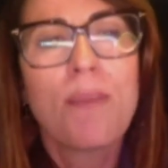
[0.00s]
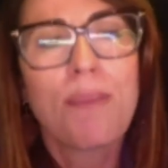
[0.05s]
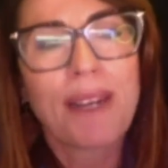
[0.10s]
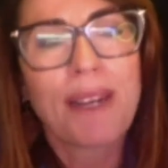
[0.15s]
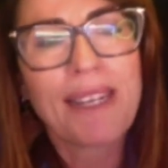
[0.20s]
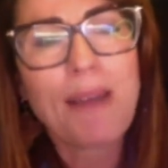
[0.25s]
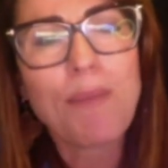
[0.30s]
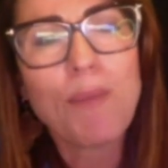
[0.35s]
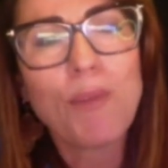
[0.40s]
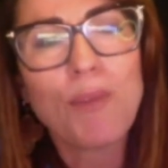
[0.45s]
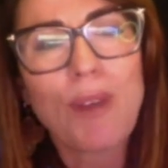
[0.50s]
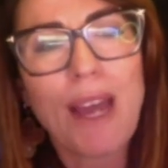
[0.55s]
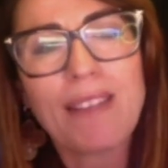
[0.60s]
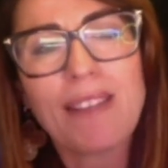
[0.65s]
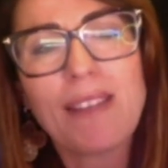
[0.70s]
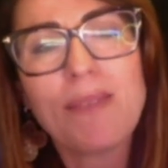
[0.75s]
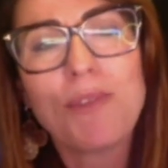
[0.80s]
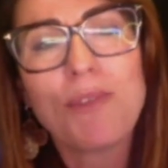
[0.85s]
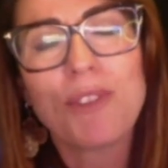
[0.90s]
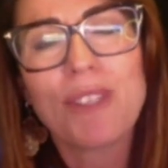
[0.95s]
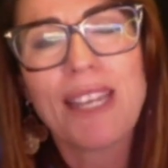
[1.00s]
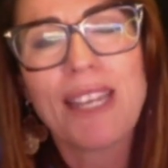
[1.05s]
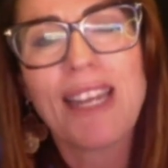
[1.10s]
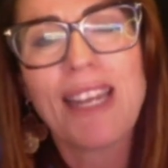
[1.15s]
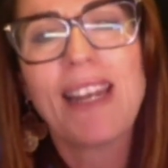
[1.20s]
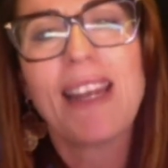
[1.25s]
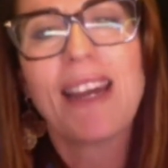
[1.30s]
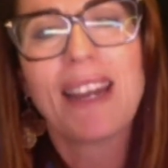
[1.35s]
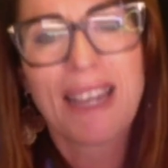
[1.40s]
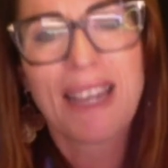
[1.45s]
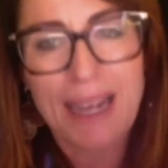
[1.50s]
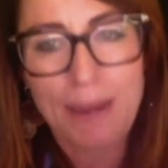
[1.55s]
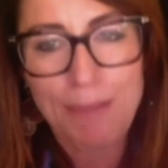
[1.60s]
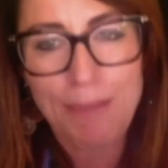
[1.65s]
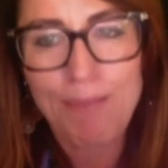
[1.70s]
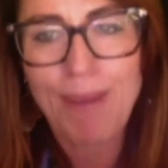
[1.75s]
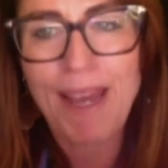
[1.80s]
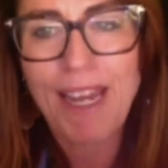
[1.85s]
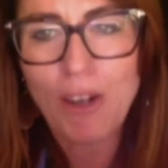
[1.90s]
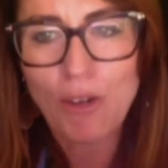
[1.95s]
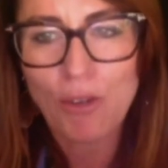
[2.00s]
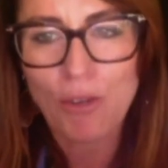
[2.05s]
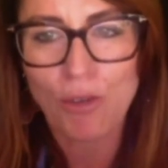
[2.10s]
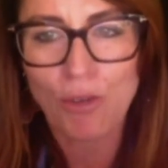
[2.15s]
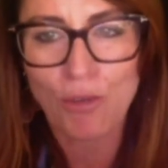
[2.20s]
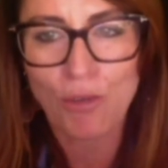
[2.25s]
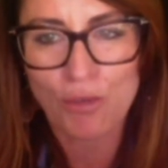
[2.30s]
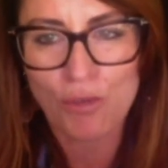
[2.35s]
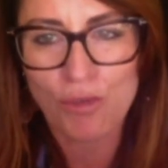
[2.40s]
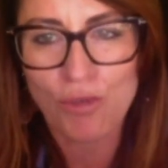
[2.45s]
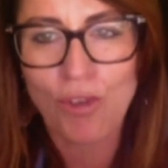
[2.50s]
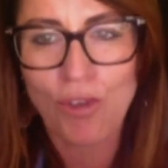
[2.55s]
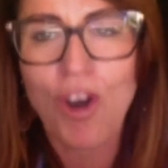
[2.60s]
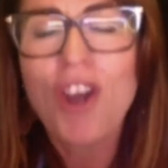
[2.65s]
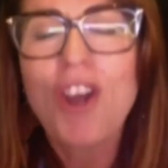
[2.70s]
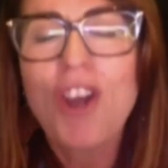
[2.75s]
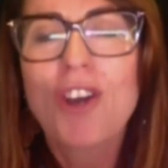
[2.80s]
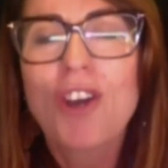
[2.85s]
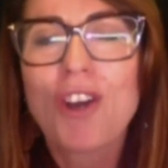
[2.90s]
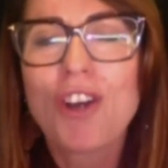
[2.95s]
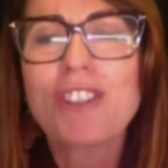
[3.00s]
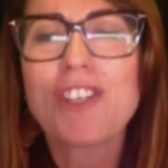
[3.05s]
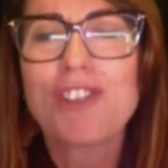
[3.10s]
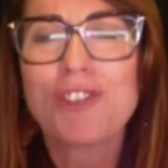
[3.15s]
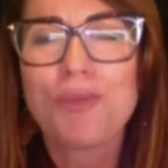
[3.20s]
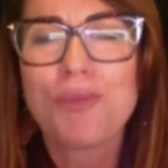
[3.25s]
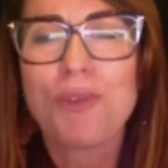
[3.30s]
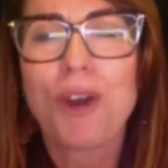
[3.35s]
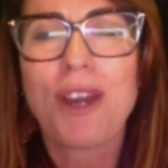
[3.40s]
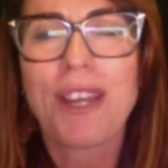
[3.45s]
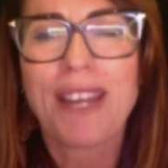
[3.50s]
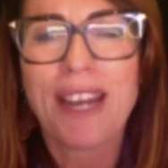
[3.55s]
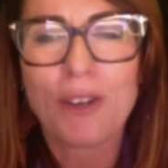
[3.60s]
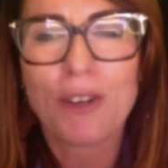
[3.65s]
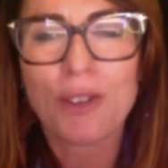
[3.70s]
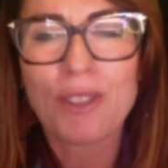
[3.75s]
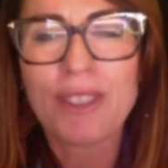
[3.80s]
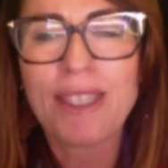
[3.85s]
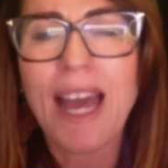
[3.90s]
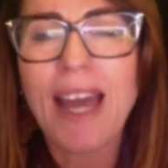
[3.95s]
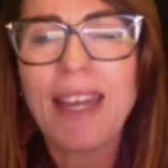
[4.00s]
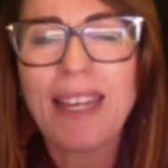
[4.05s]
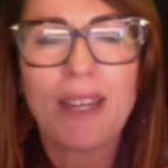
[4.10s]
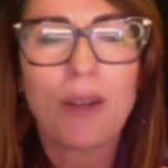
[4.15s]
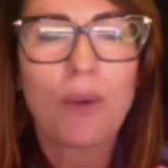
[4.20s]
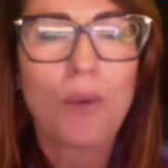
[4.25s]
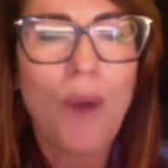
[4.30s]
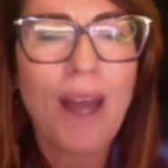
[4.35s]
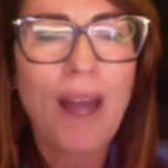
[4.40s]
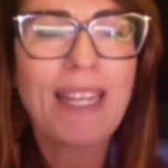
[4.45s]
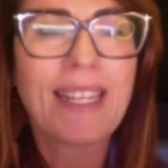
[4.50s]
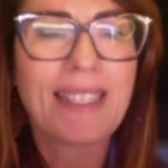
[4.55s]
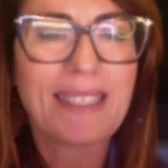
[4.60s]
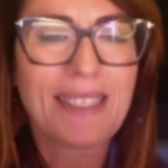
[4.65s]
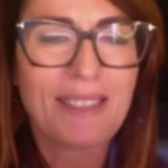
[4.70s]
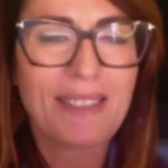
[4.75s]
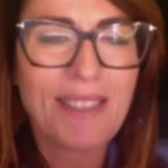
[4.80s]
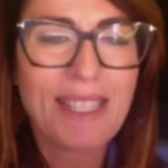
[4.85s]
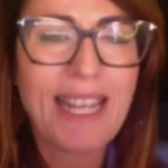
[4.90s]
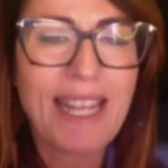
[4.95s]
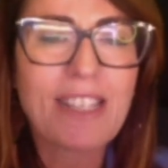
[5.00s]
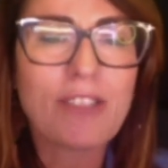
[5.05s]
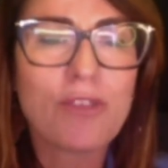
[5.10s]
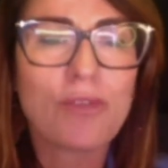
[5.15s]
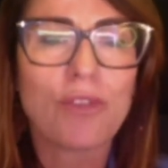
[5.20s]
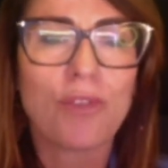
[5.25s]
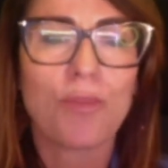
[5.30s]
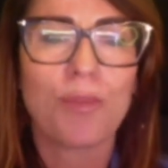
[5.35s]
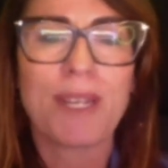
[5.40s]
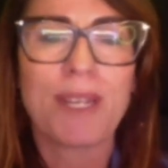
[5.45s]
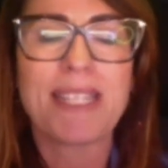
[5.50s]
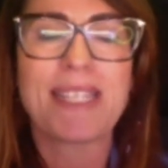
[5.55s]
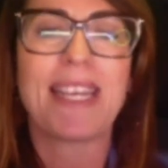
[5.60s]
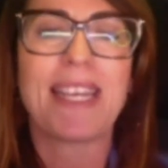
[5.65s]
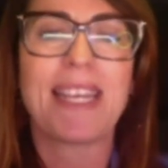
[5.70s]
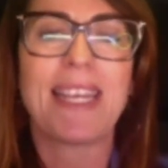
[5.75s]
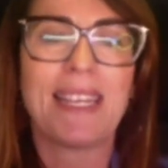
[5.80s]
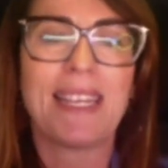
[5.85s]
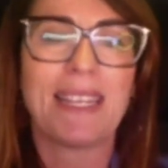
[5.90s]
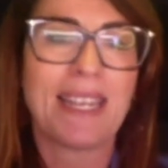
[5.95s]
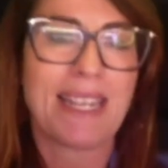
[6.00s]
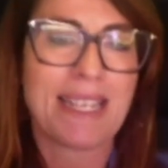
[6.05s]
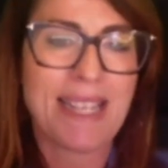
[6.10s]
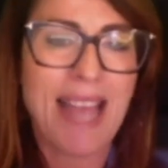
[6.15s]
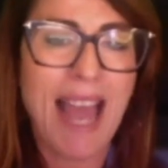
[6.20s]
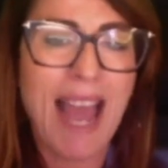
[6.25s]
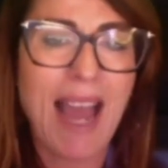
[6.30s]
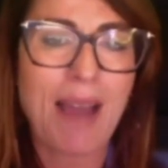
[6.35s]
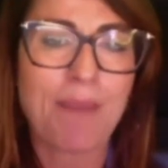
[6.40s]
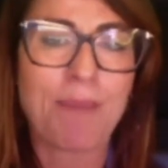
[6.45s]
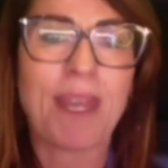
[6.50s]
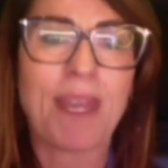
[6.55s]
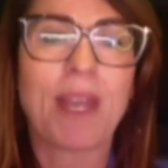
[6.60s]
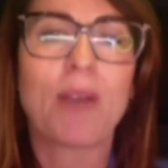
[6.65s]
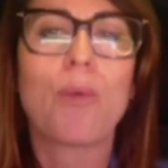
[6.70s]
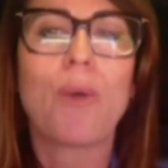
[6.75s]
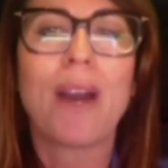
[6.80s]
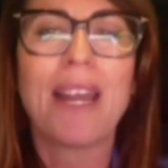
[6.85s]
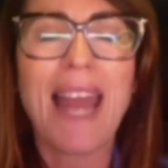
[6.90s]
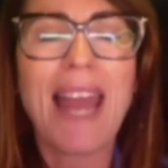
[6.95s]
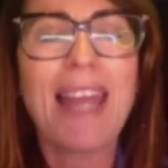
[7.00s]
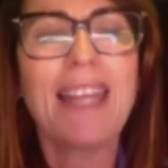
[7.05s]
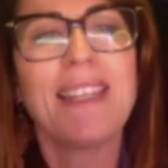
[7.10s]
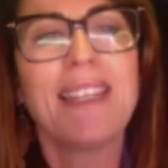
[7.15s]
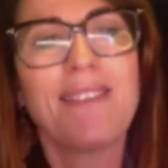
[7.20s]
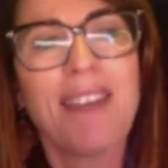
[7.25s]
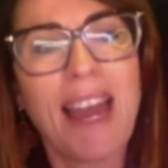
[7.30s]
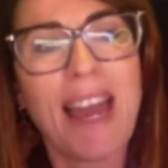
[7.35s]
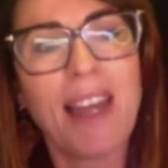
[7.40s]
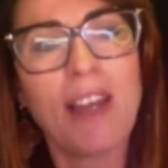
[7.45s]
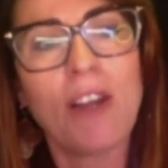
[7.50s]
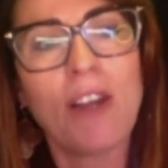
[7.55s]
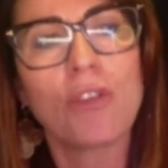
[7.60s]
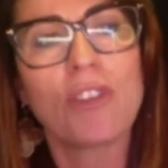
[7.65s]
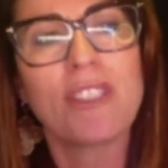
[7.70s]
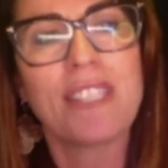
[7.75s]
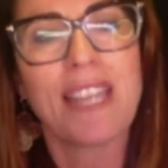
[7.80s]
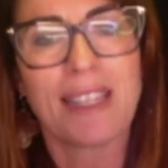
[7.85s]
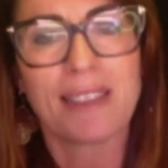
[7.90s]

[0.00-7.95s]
Parliamo un attimo del cappello rosso, cosa ci puoi raccontare, quali attività sono prese in esame, qual è il livello di